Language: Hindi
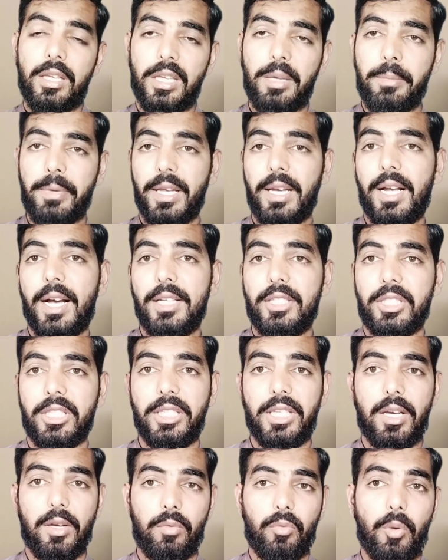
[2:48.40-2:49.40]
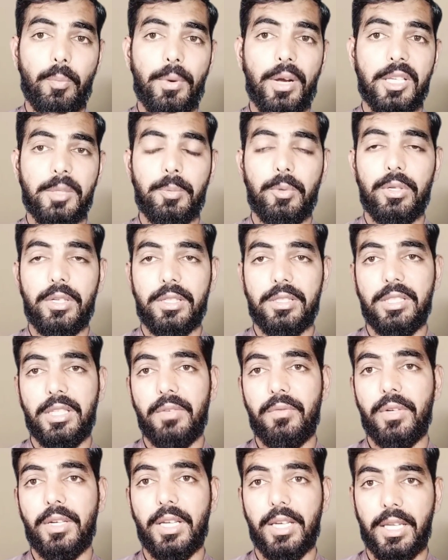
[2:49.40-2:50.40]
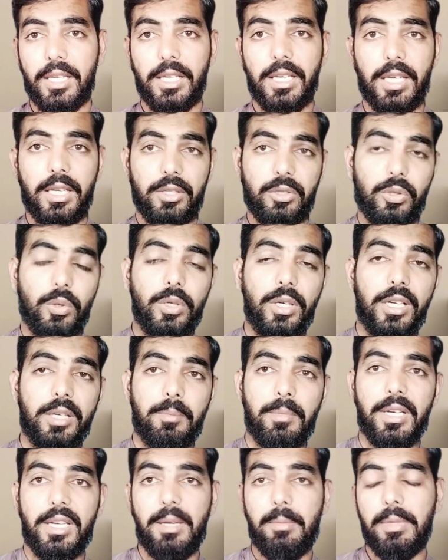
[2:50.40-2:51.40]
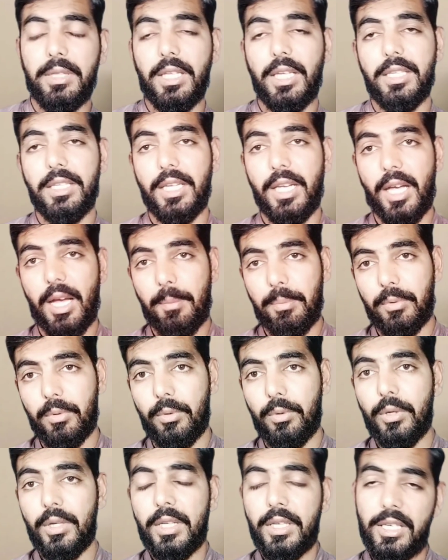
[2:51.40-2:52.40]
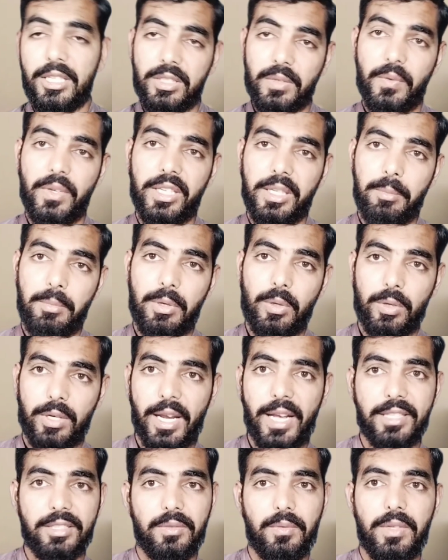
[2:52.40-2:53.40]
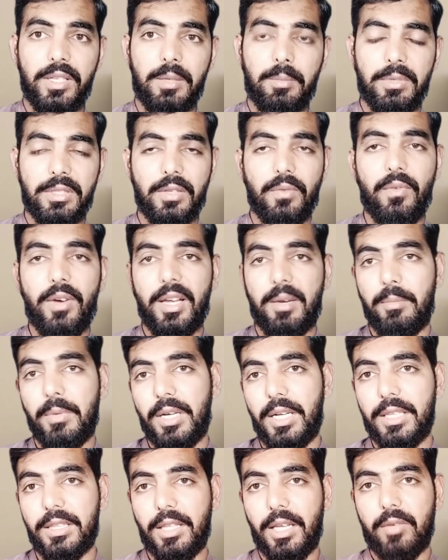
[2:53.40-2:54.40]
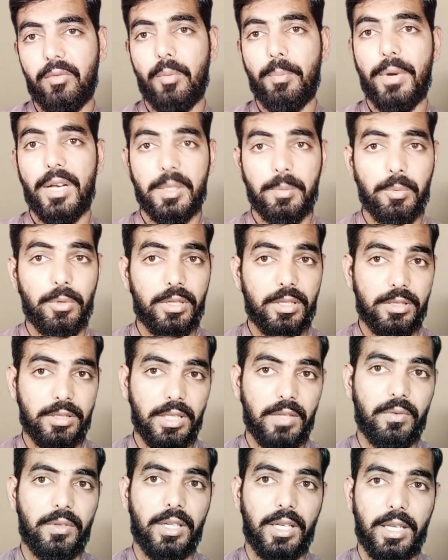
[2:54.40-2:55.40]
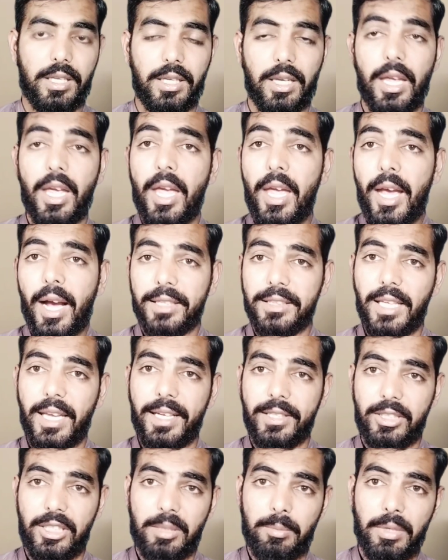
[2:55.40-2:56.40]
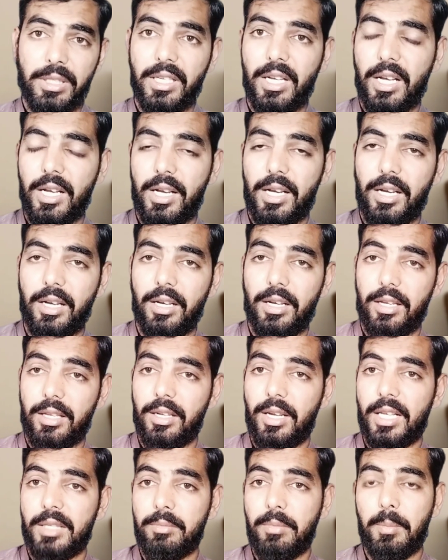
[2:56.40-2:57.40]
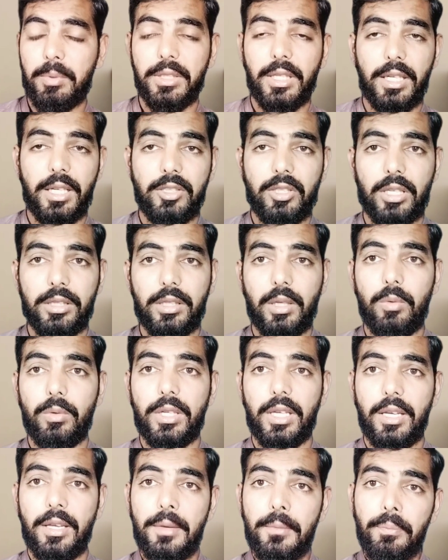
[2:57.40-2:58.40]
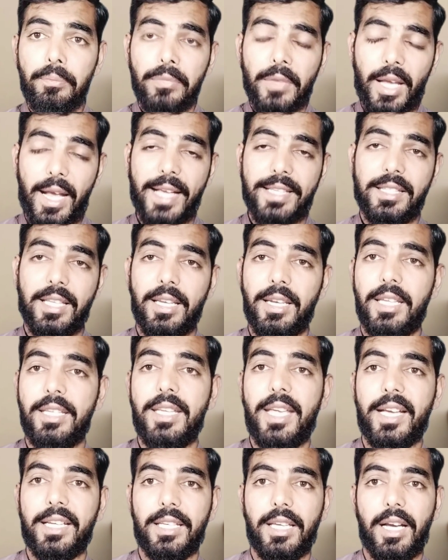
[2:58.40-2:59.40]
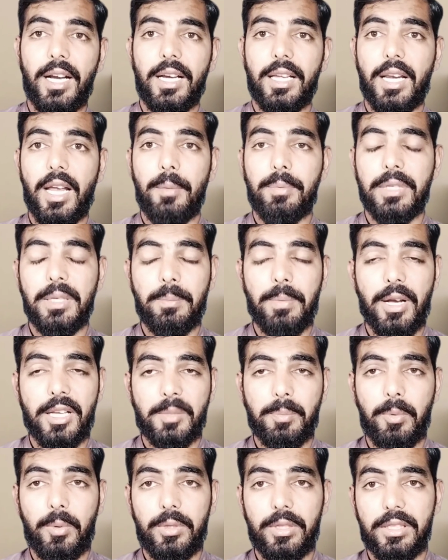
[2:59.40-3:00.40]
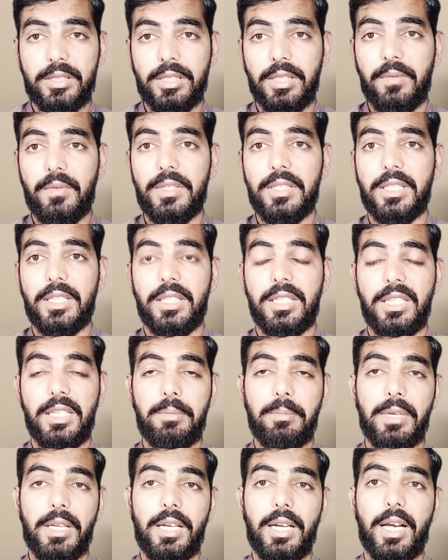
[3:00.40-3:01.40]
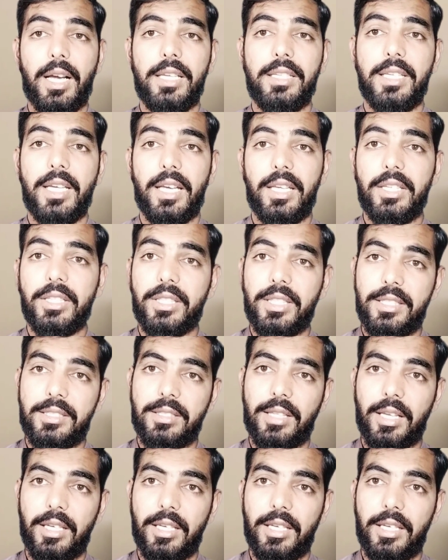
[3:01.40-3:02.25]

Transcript: ईमेल आज की हैं और वो पासपोर्ट रिसीव करेंगे जो डेट मैंने बताई हैं आपको इस वीक में और नेक्स्ट वीक में सोमवार मंगल तक वो पासपोर्ट रिसीव करेंगे अच्छा एक चीज़ मैं यहाँ लाजमी बताना चाहता हूँ कि ऐसा नहीं है कि अगर आपकी पासपोर्ट रिसीविंग की ई आई है इक्कीस